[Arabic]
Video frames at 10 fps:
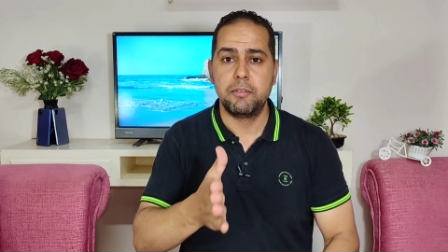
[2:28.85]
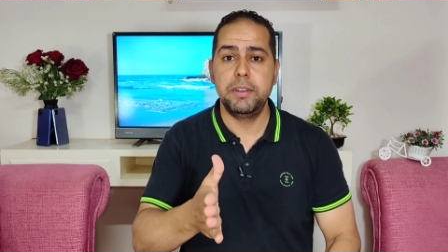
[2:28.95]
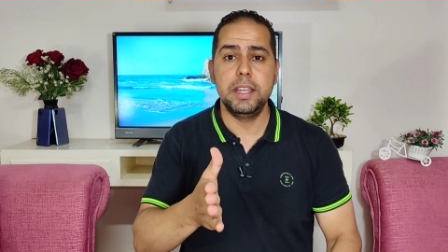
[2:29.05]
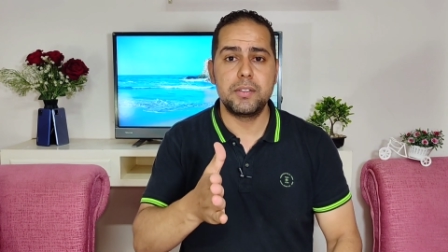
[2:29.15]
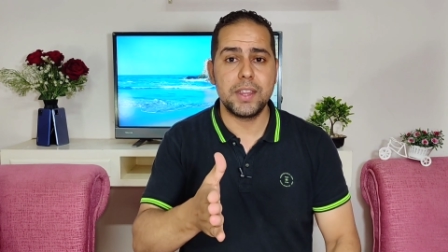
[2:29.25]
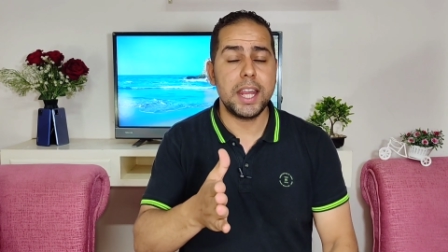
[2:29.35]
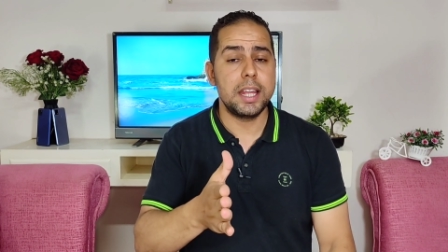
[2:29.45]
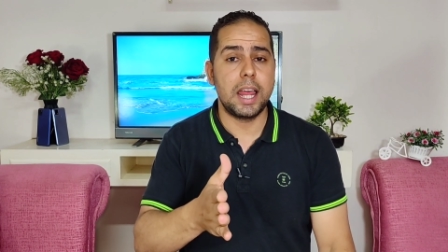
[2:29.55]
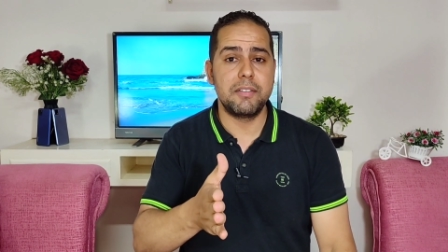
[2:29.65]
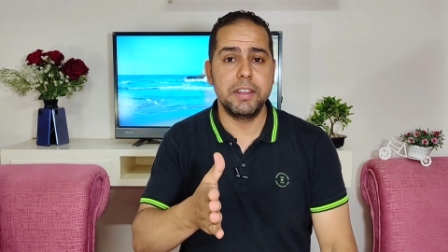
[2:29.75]
في سعر
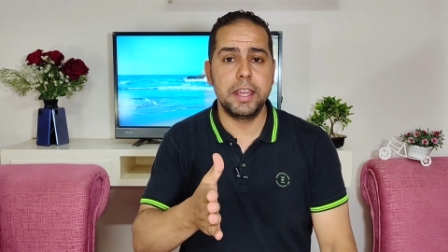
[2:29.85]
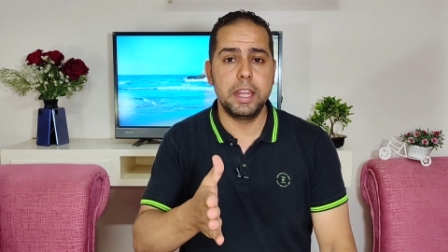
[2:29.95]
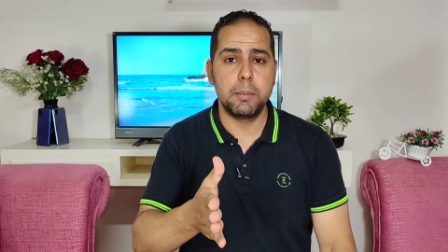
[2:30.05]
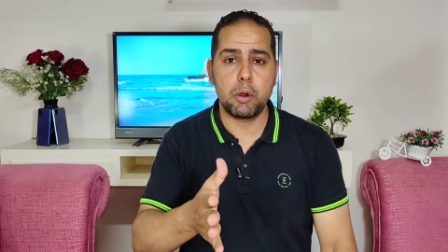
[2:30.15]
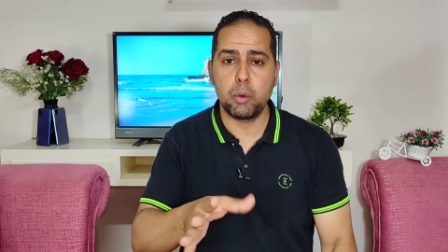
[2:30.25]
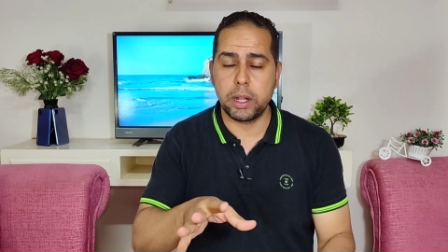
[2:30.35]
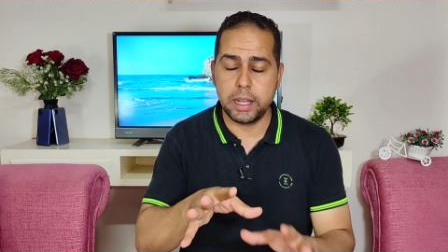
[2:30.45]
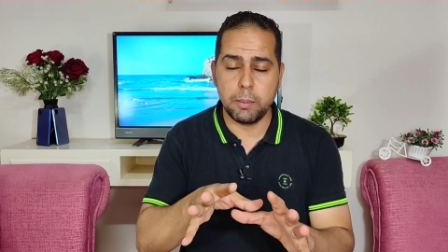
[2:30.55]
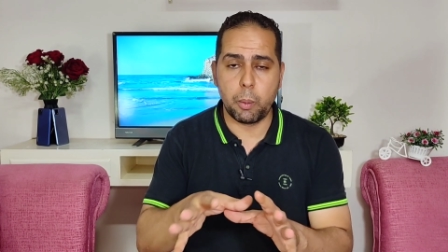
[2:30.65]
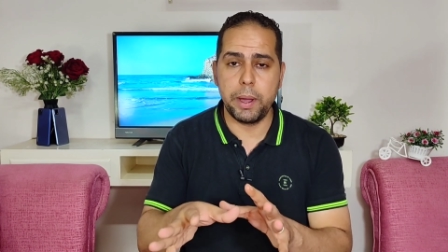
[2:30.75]
ال 2000 جنيه برضه
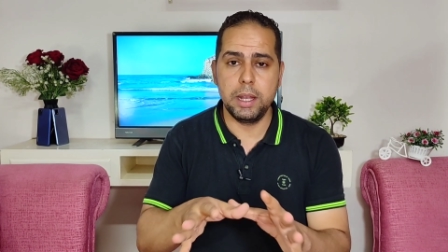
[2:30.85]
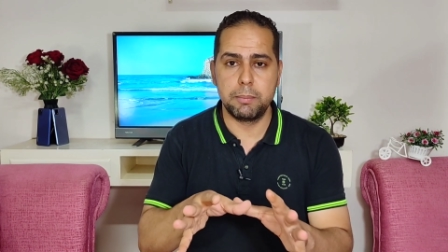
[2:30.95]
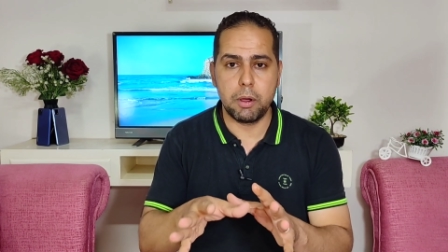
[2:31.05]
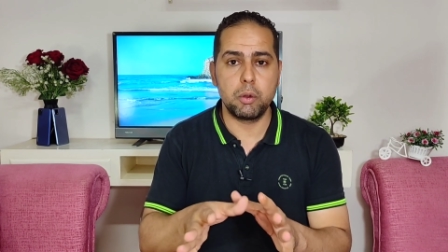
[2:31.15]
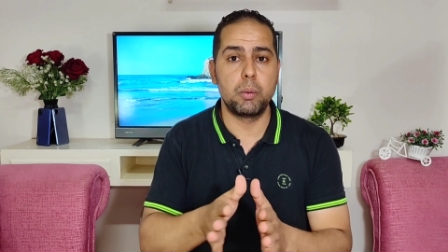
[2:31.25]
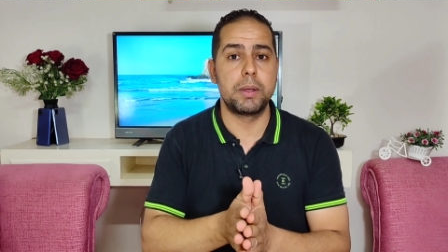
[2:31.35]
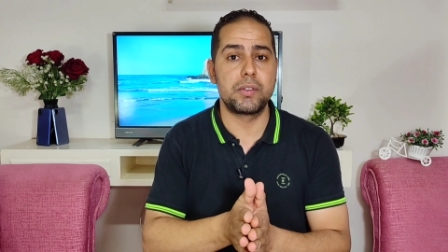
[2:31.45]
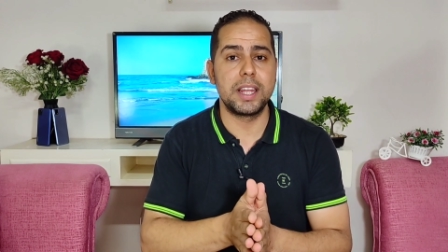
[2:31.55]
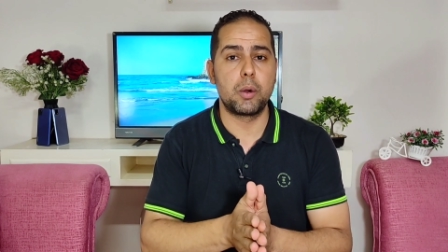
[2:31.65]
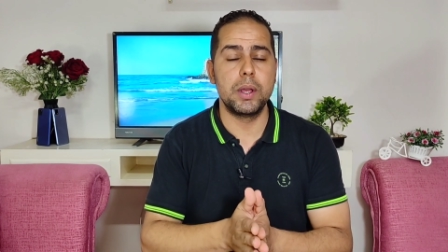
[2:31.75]
هتلاقي موبايل برضه ما
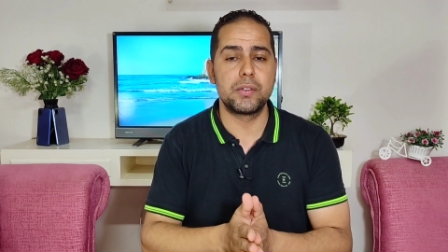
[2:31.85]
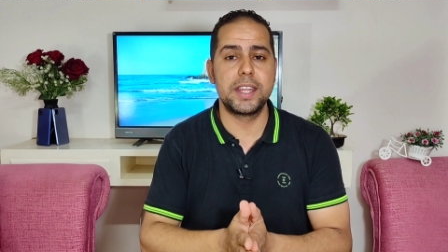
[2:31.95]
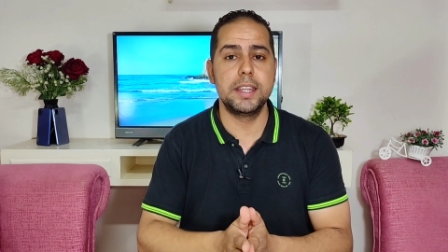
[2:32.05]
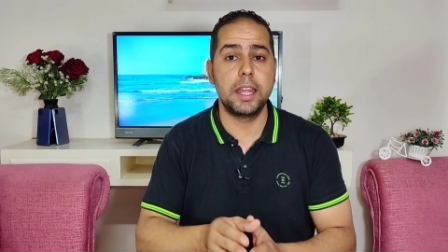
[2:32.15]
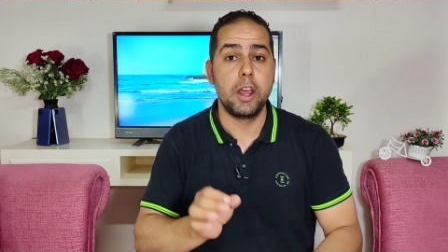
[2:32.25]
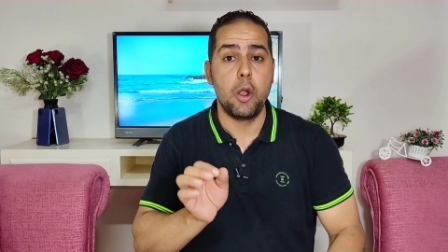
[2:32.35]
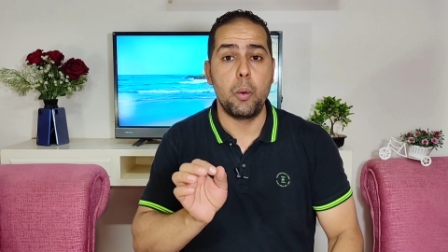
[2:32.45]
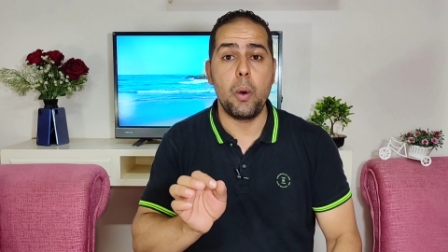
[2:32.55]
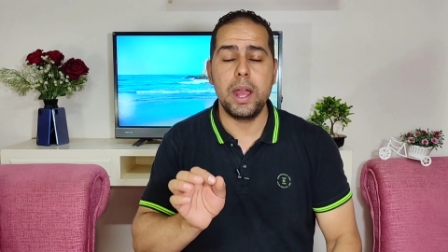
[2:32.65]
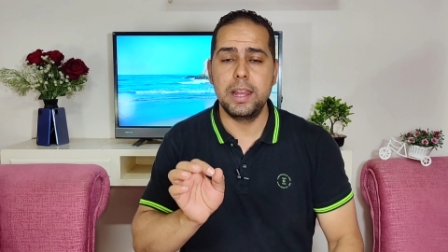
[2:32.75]
زال كويس جدا
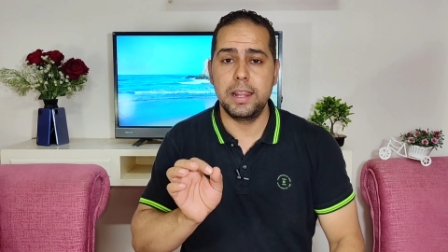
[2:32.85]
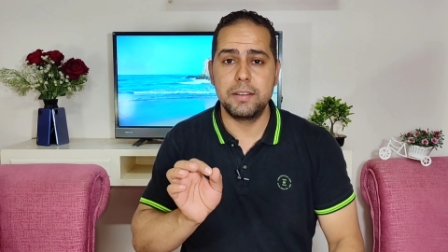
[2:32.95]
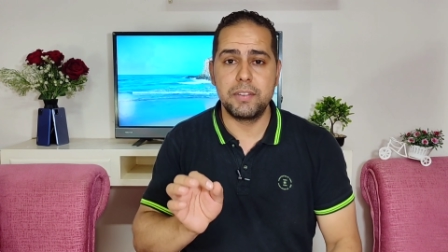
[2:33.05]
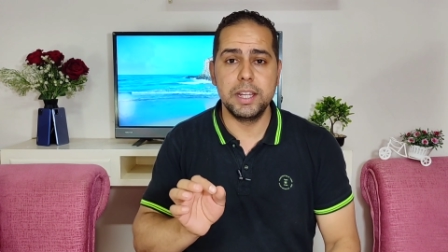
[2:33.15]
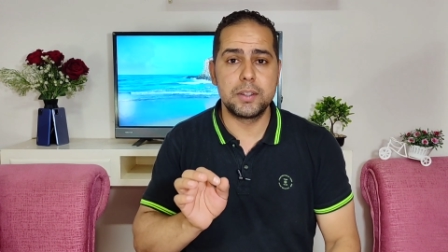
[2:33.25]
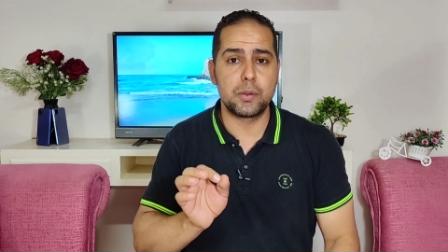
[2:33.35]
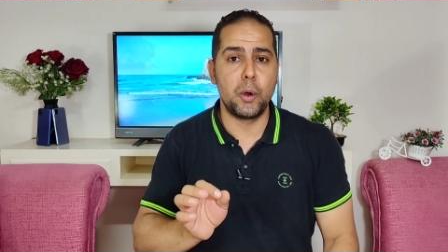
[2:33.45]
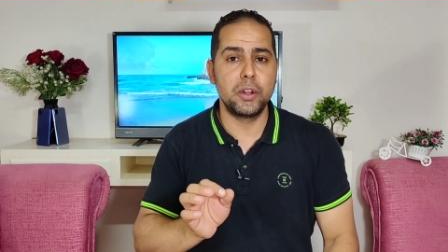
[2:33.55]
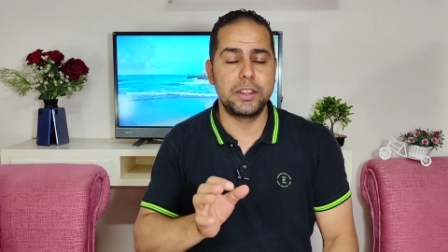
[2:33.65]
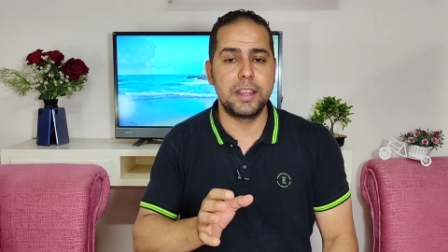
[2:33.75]
وهو الانفينكس
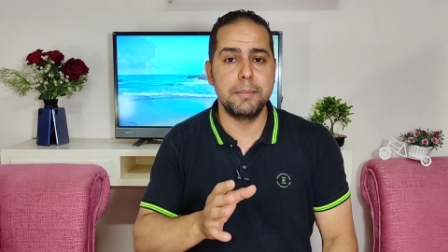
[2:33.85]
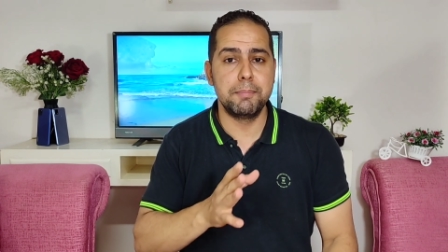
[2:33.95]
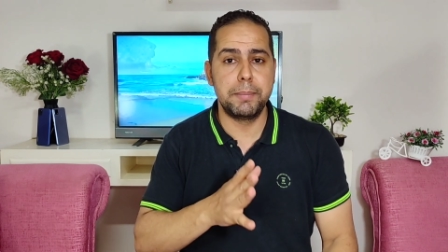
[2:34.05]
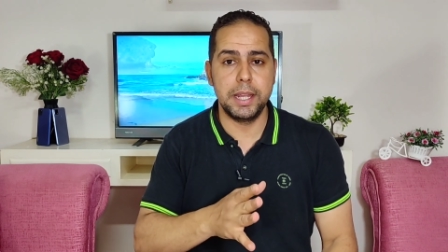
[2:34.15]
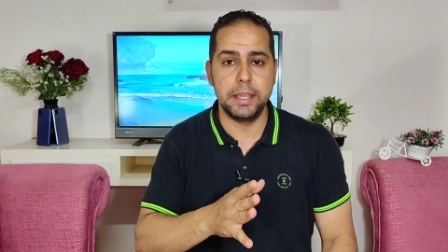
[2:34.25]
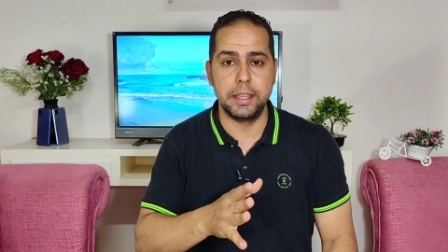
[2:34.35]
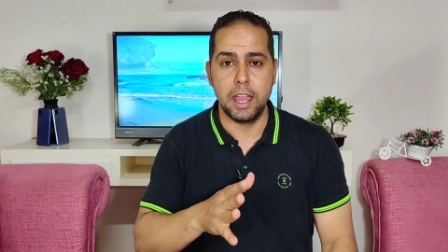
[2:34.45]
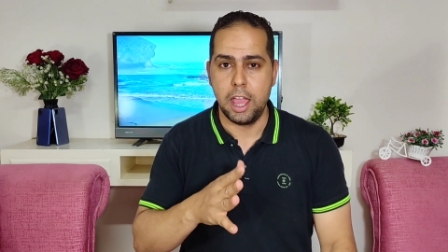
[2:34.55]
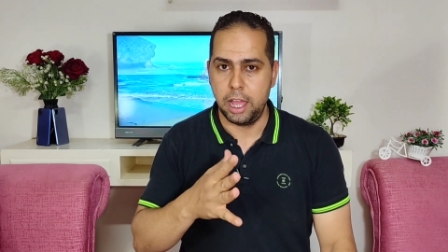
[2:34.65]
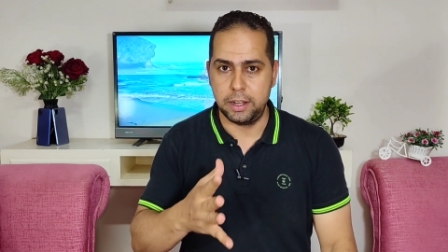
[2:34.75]
هوت 10 بلاي
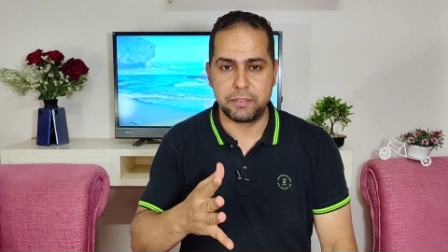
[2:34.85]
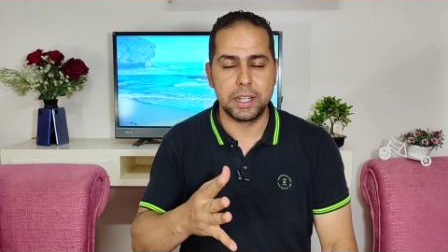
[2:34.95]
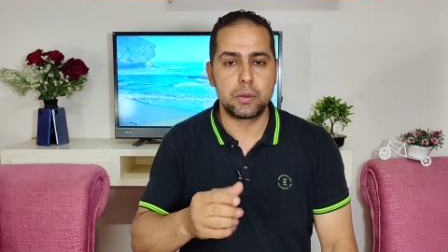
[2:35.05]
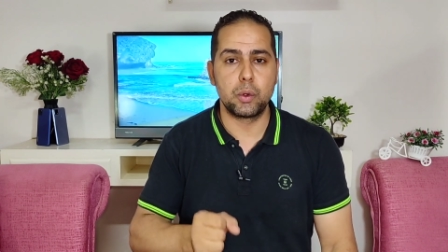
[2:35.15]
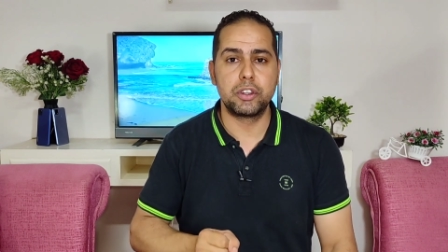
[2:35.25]
الانفينكس